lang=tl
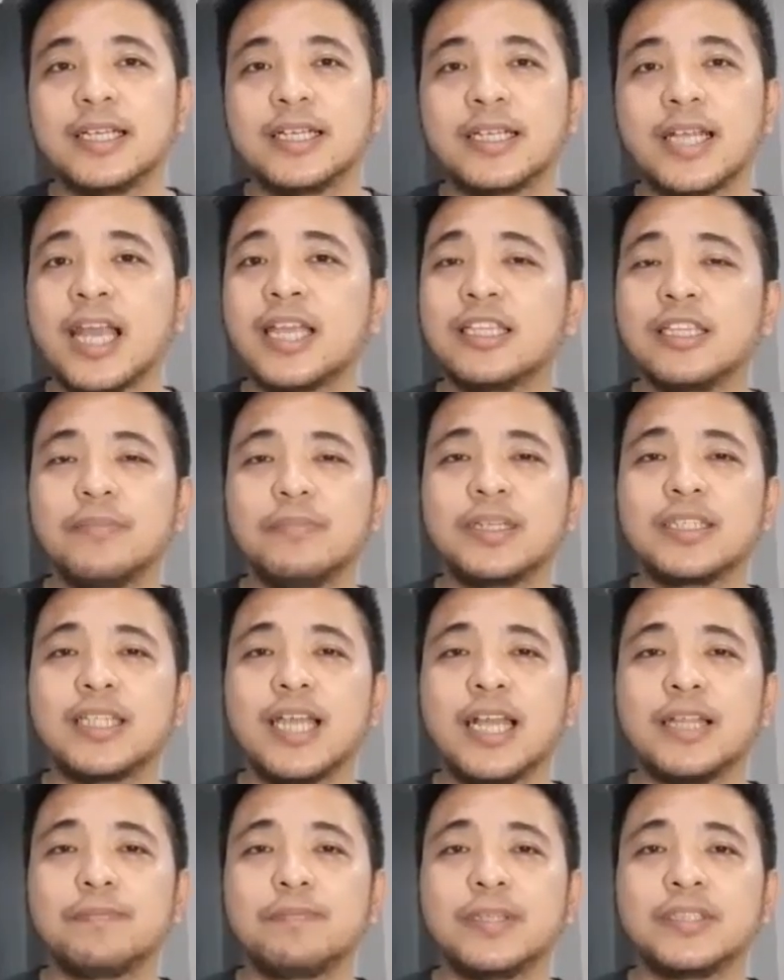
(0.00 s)
Kahit na
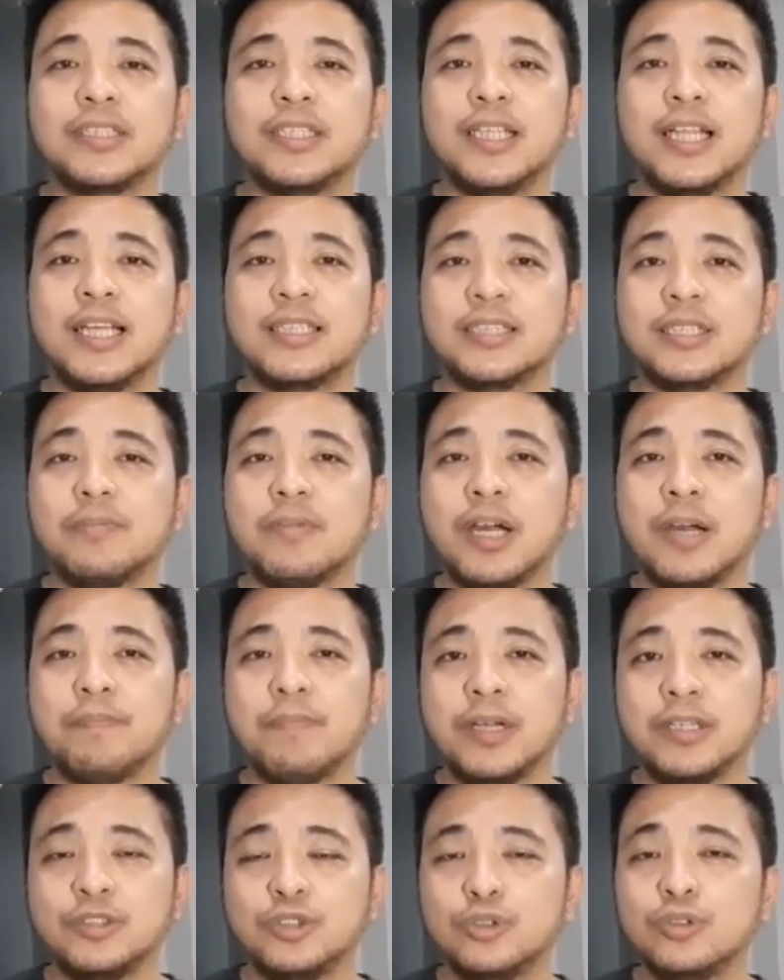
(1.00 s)
magdaan pa sila sa mga
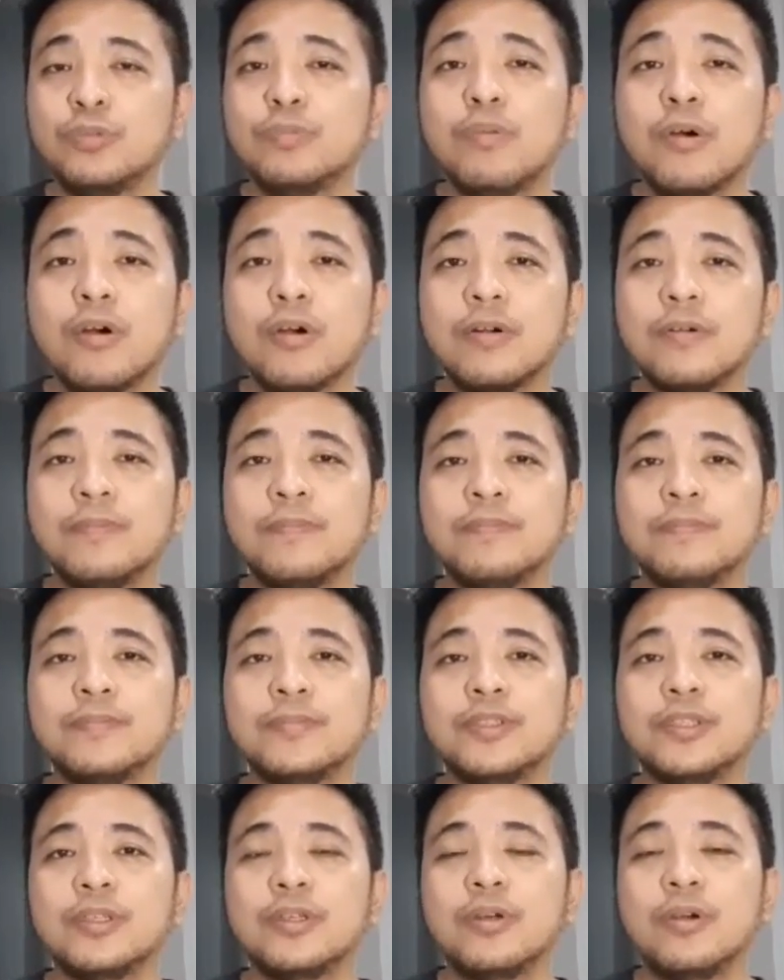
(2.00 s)
pagsubok
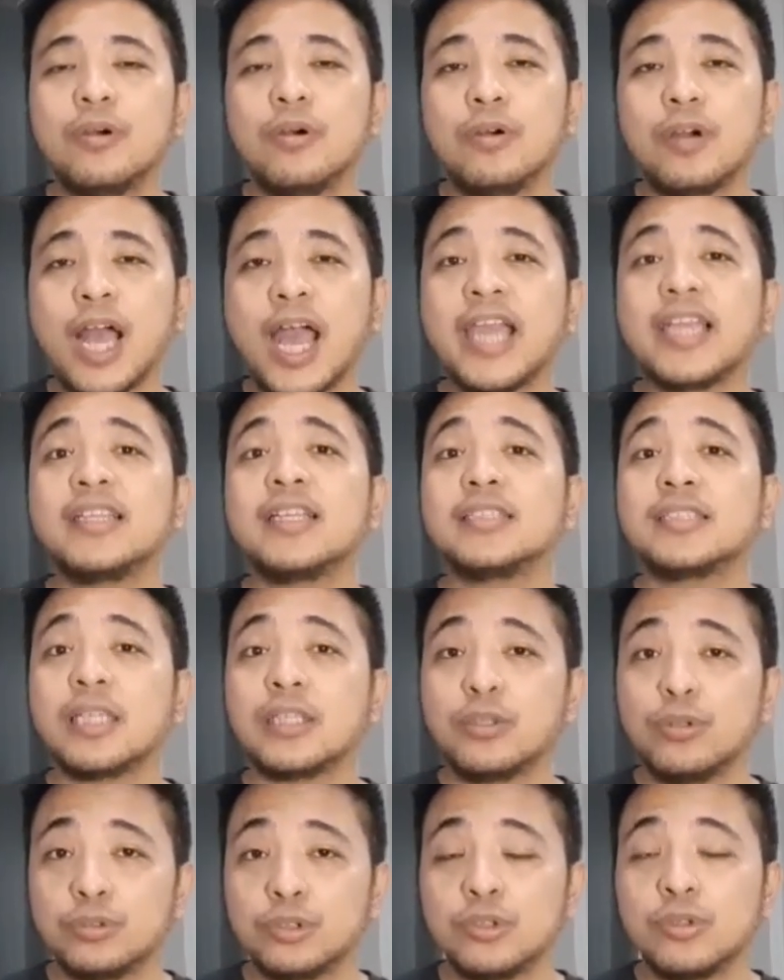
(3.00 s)
o kahit na sa
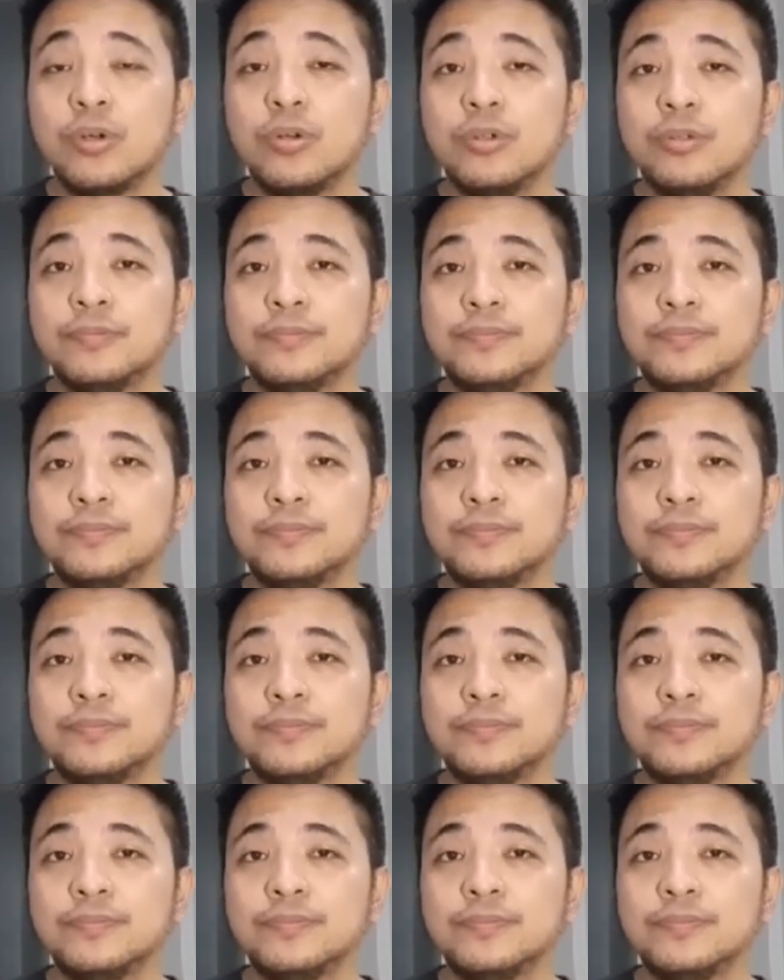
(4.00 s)
tukso.